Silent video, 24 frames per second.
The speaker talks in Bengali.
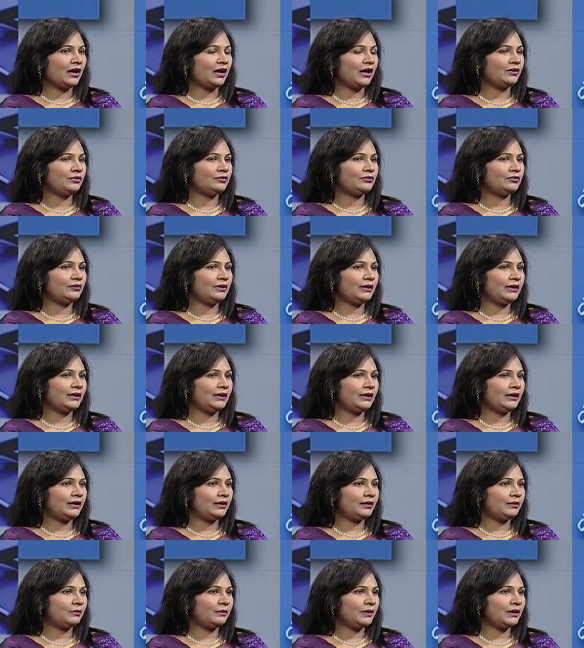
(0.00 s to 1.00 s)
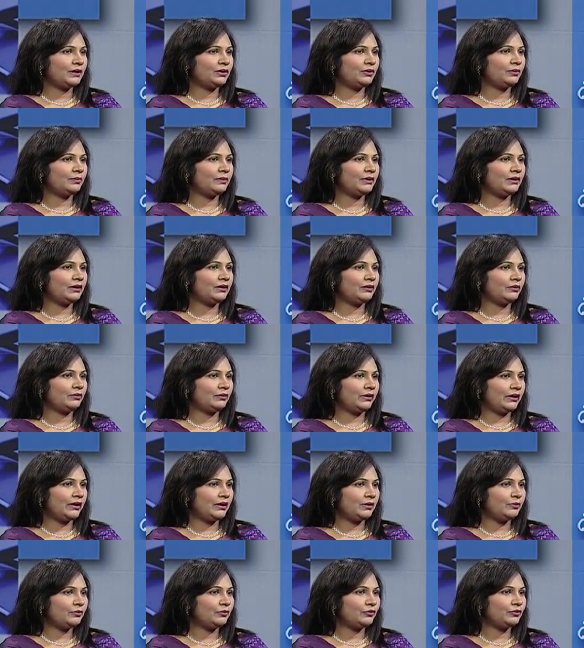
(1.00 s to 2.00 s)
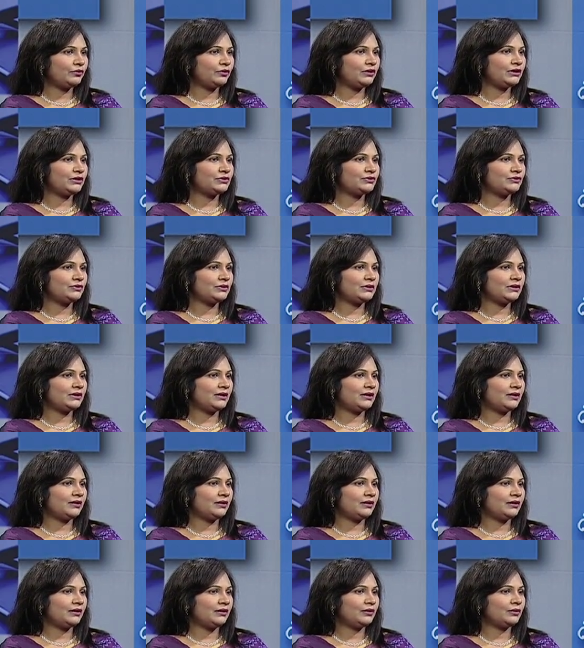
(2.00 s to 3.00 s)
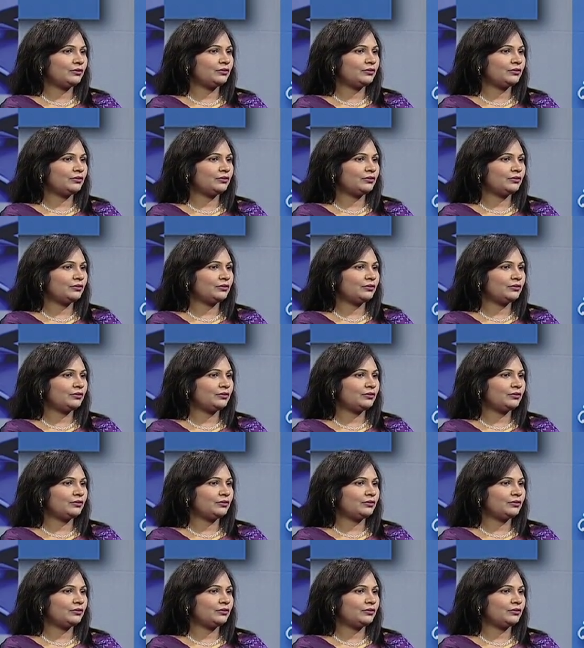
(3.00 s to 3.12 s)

কারণ এর মাধ্যমে এই মুহূর্তে যদি তারা